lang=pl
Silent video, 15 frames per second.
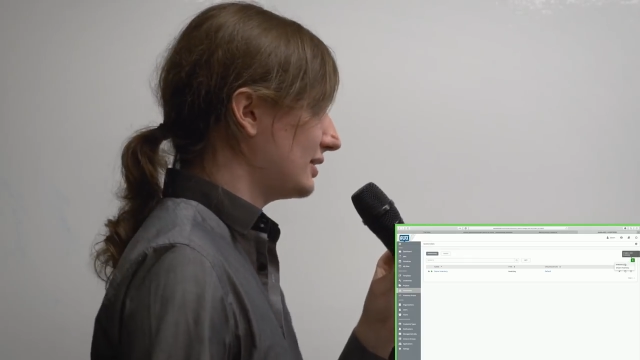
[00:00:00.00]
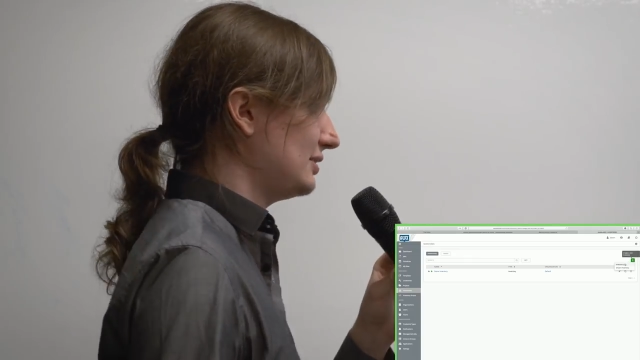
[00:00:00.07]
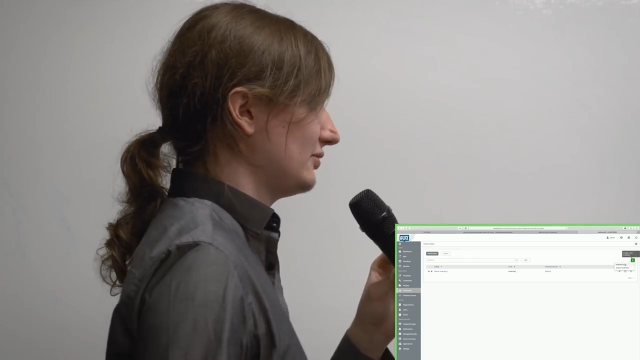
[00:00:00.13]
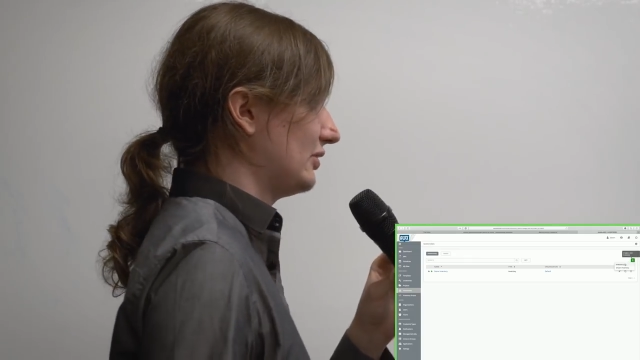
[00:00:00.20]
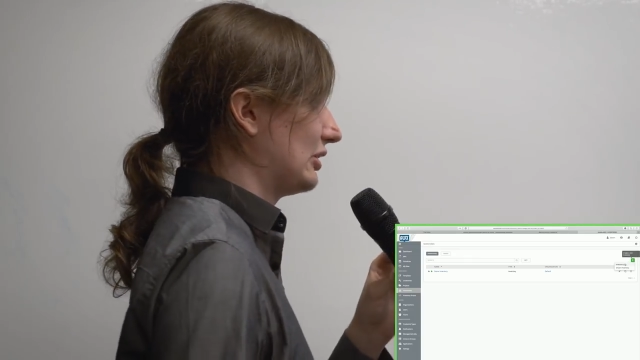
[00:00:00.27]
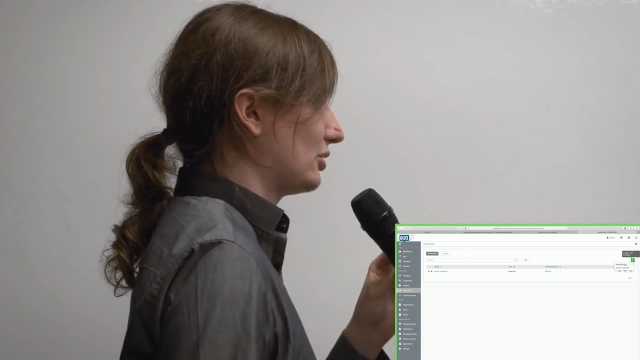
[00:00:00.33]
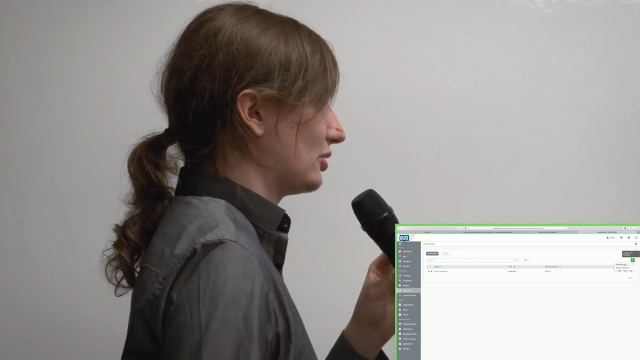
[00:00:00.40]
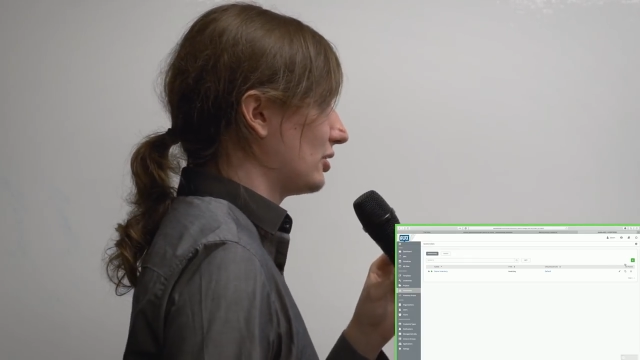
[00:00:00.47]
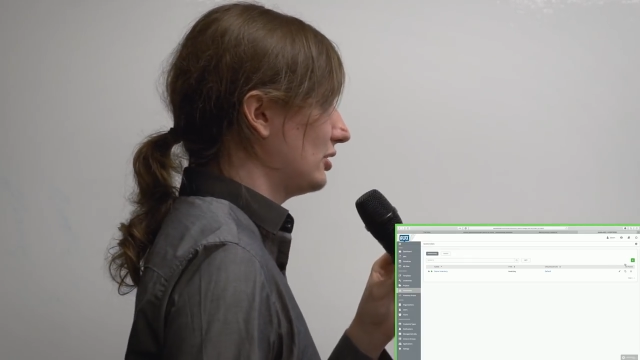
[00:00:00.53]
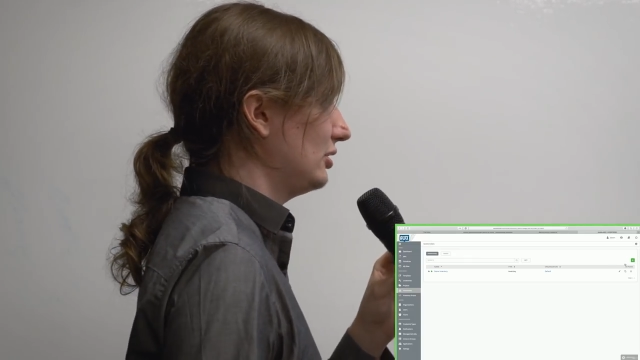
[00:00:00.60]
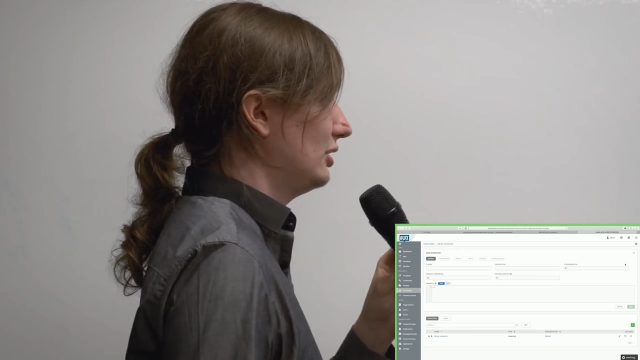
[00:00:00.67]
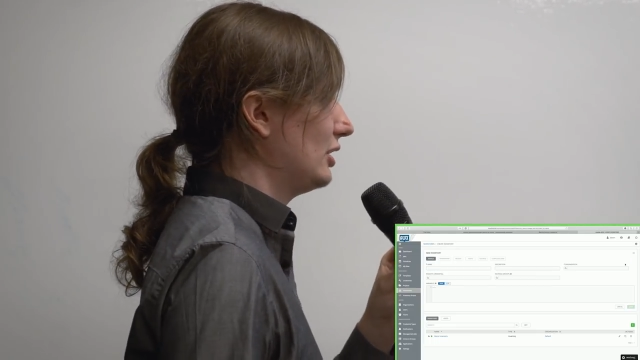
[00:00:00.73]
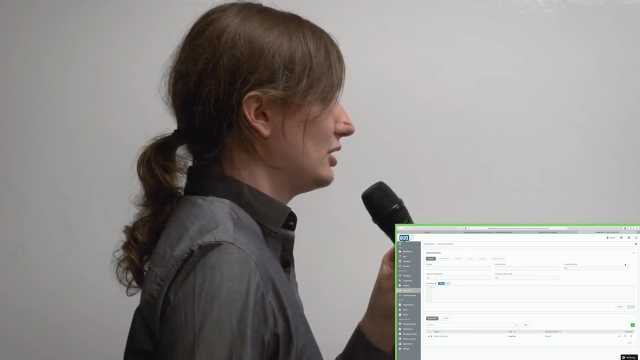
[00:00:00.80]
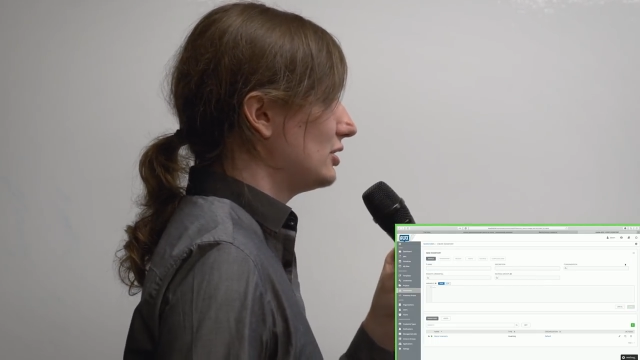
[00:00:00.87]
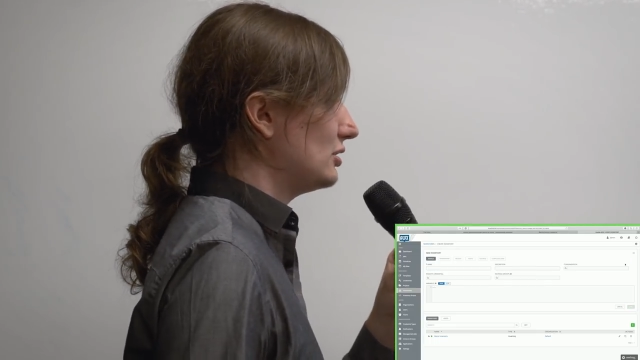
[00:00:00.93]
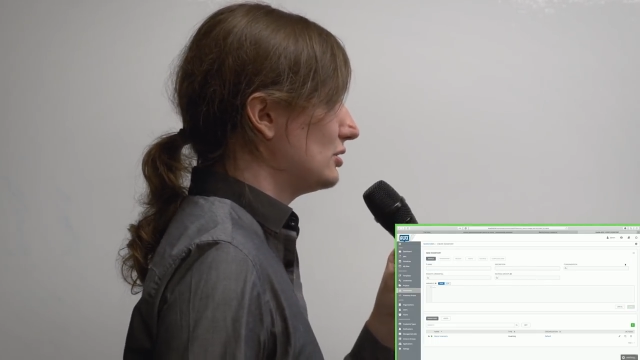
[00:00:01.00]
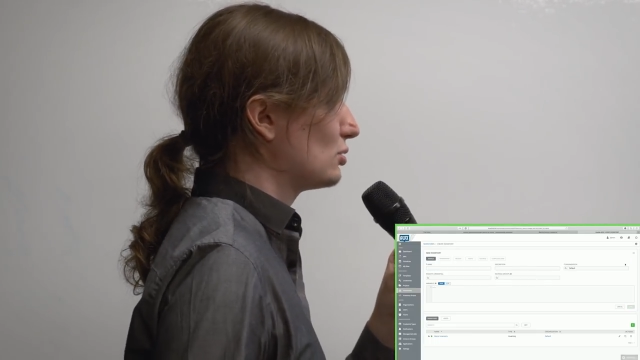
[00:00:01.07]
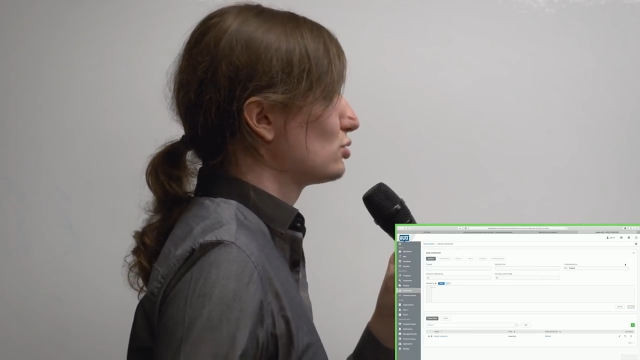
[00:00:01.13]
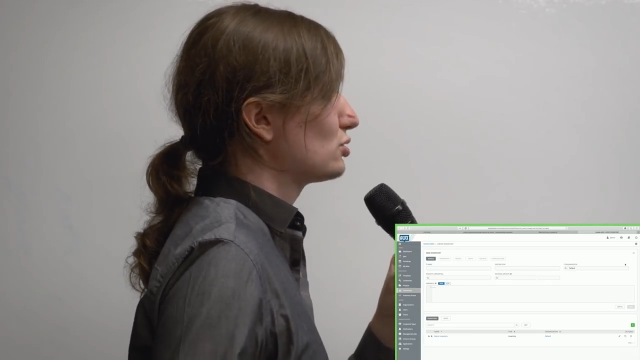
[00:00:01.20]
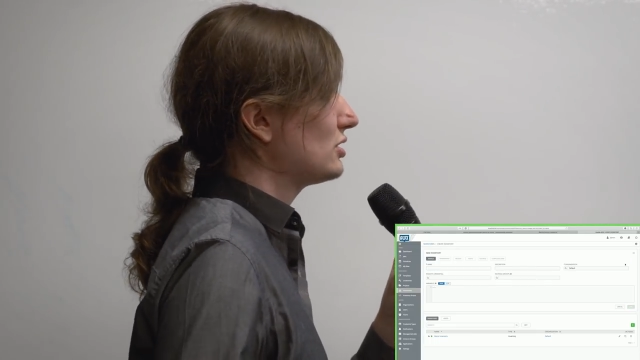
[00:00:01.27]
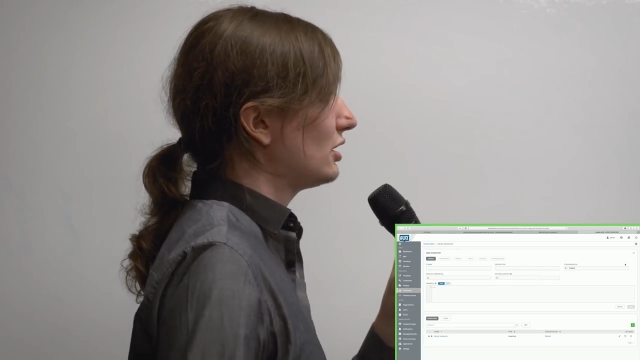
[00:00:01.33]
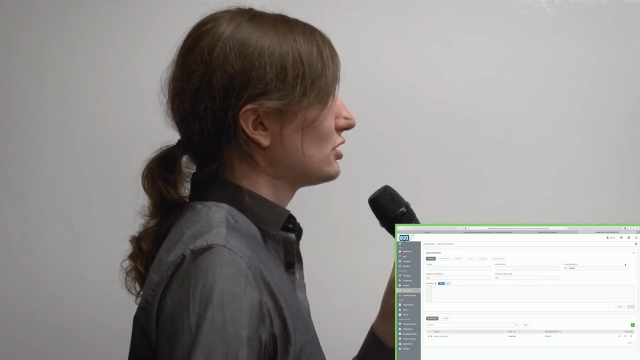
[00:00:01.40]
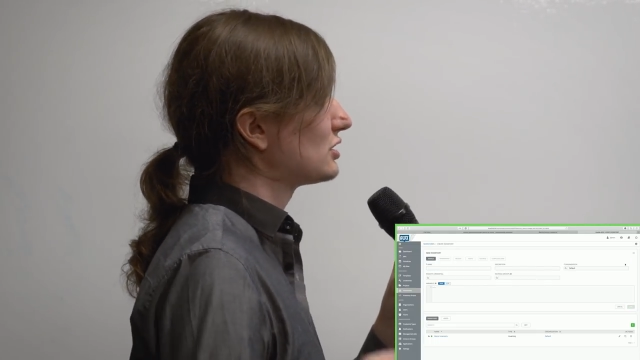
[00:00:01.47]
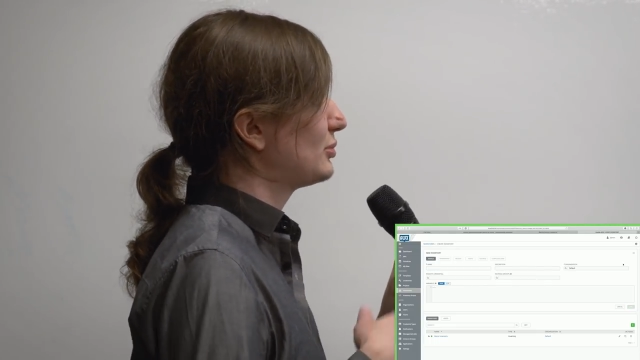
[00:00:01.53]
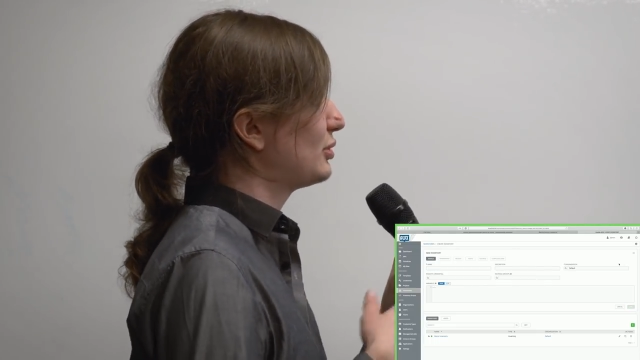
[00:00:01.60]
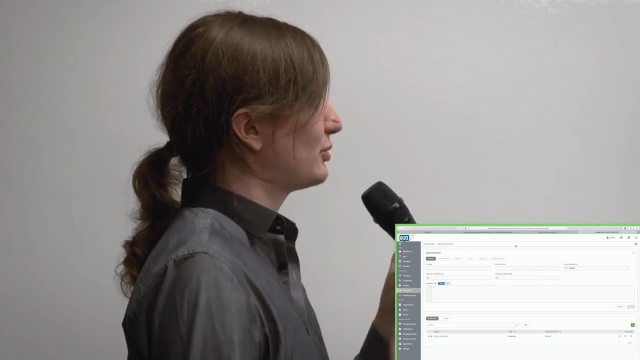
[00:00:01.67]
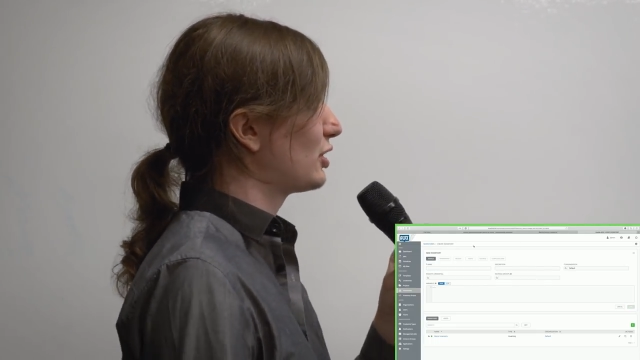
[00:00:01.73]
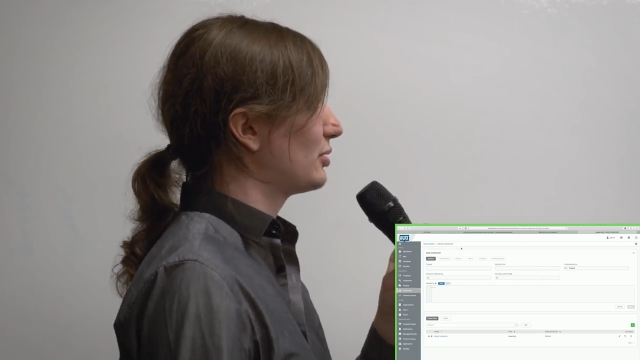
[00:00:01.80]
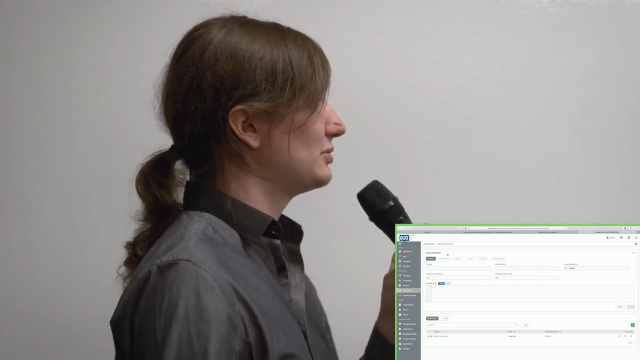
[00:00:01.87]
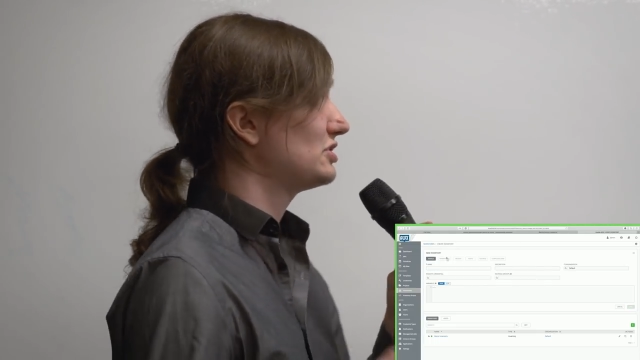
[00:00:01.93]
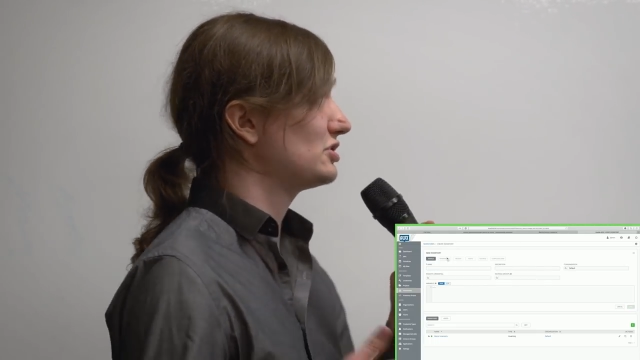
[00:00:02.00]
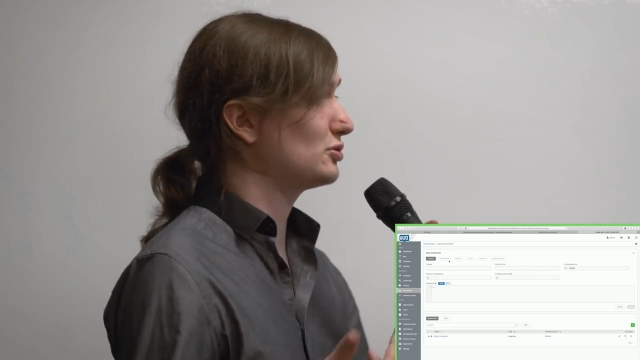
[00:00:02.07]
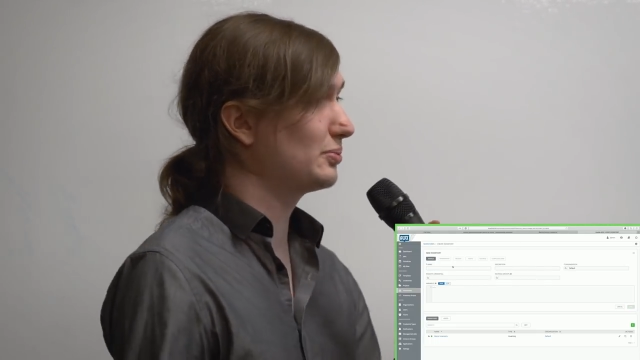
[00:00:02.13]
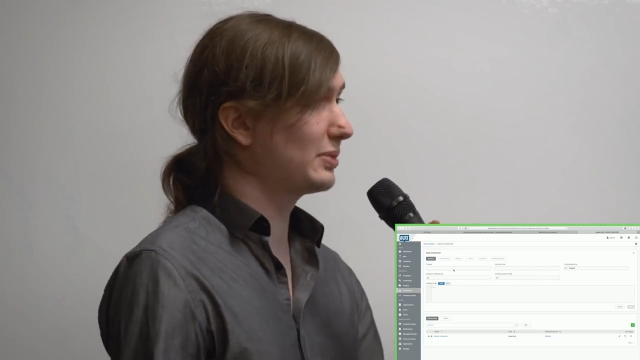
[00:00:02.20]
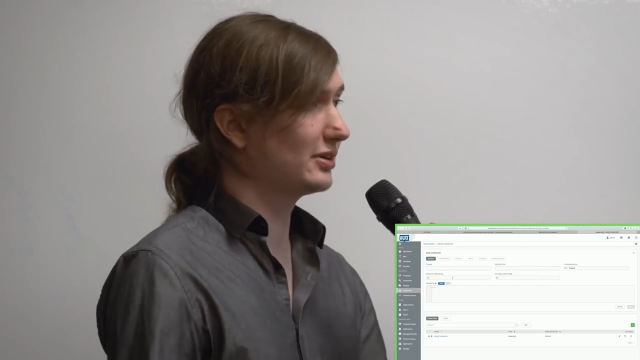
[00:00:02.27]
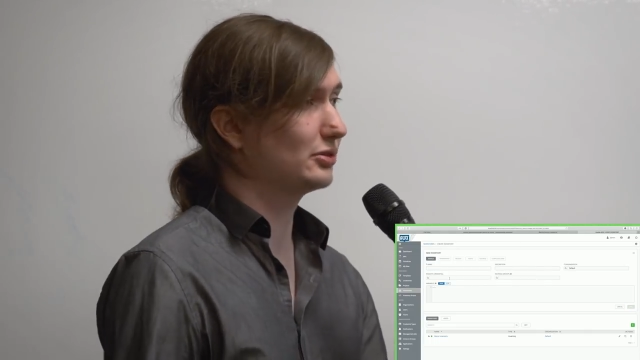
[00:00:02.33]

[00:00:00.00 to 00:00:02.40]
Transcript: inwentory i różne osoby mogą mieć